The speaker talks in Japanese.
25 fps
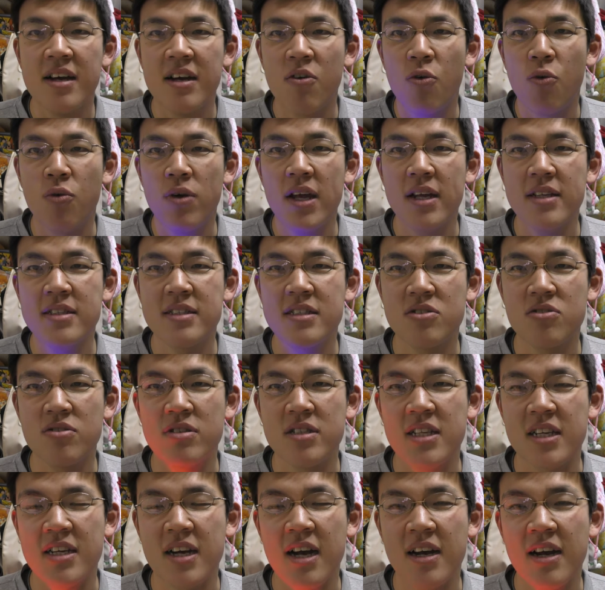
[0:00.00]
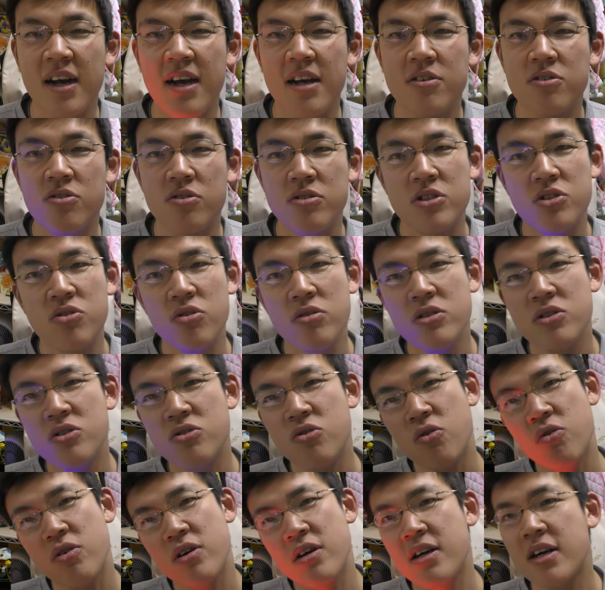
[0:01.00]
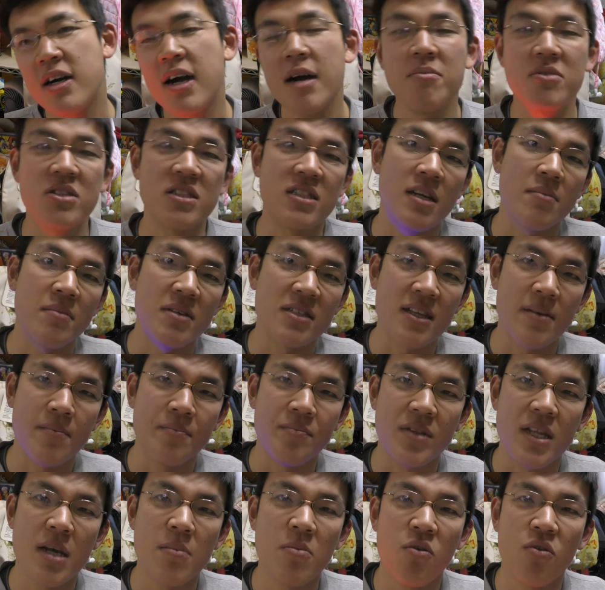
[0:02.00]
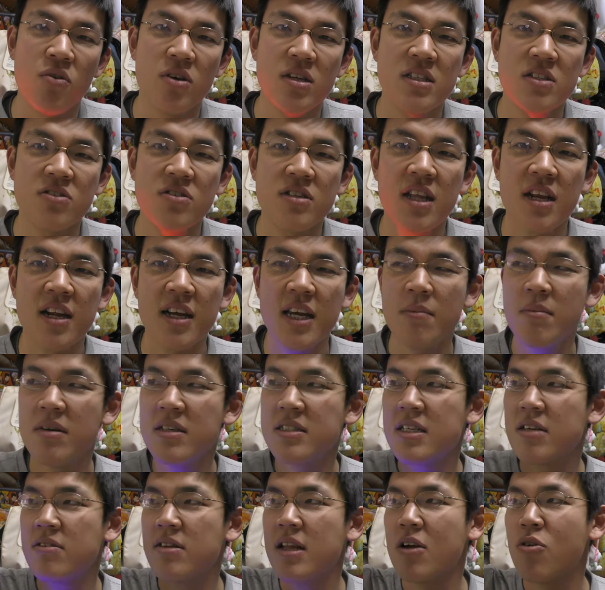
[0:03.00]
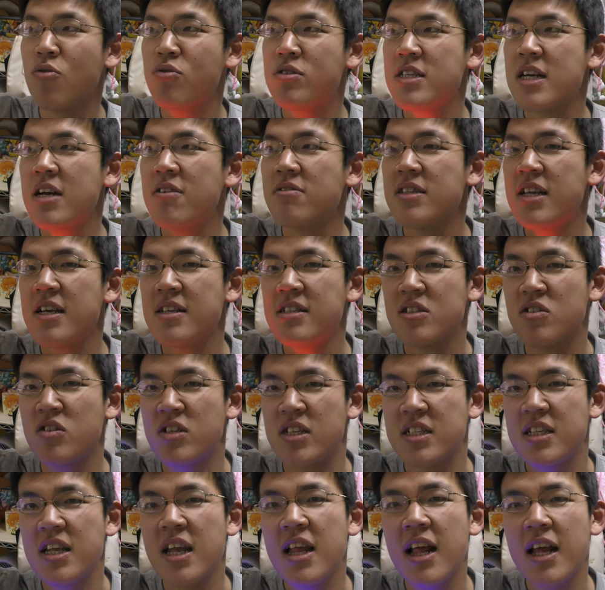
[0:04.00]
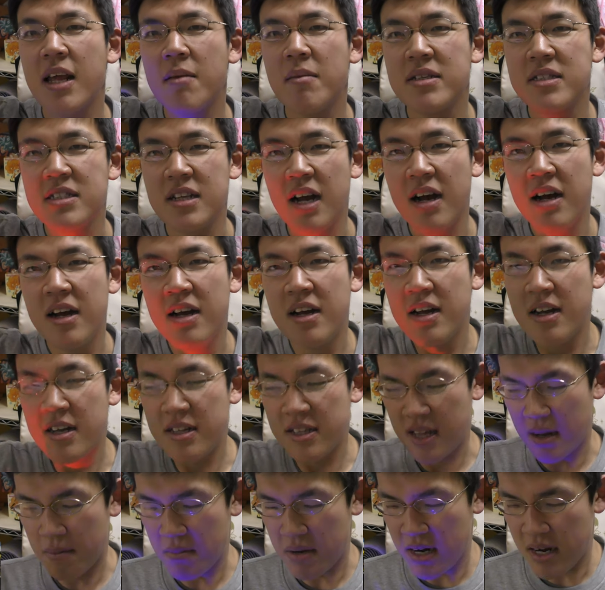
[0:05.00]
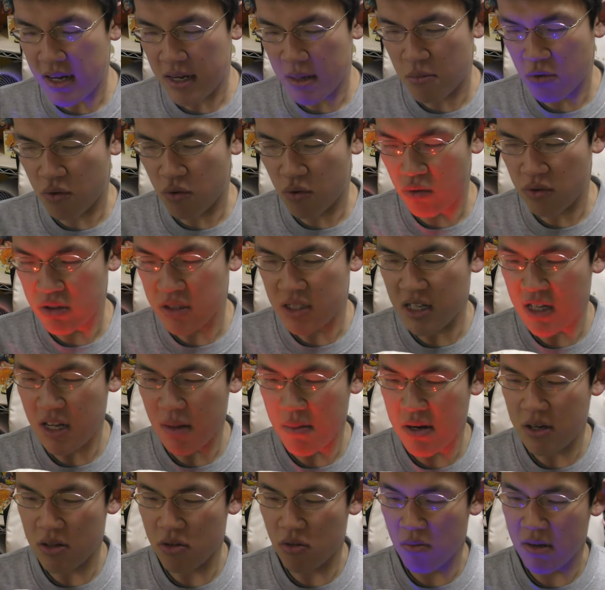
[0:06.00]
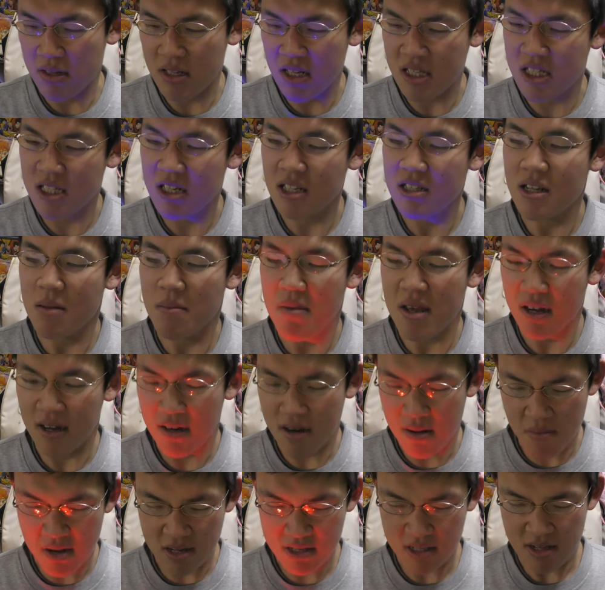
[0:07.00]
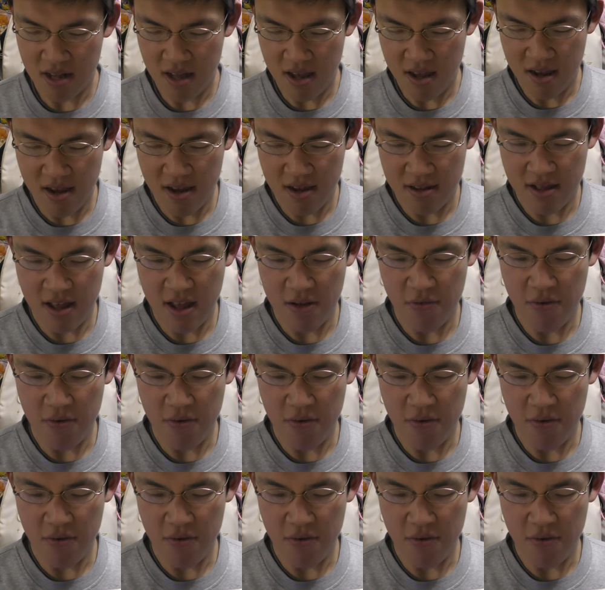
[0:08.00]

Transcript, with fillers: おやつとして考えるとちょっとかもしれませんでも美味しだけましたのでこちらの提出とさせていただきました玉ねぎもこうして食べるとまた違った麺が出ますねで